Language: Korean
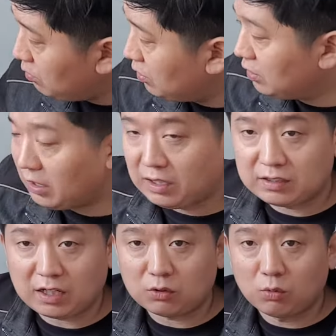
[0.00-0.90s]
이게
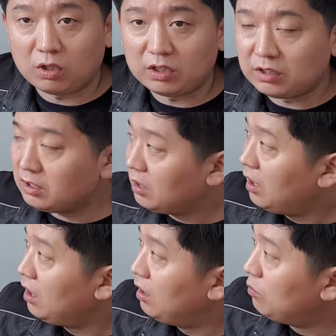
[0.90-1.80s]
작동 원리는
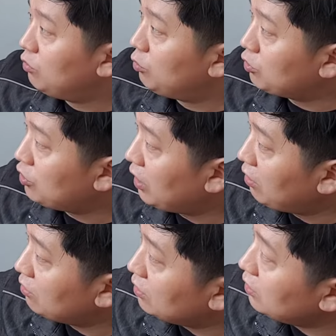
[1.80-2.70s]

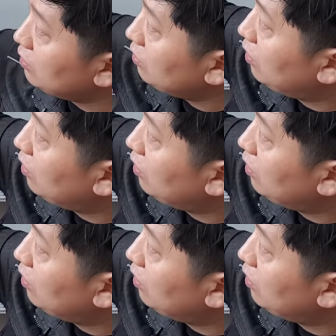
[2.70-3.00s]
물부층에러는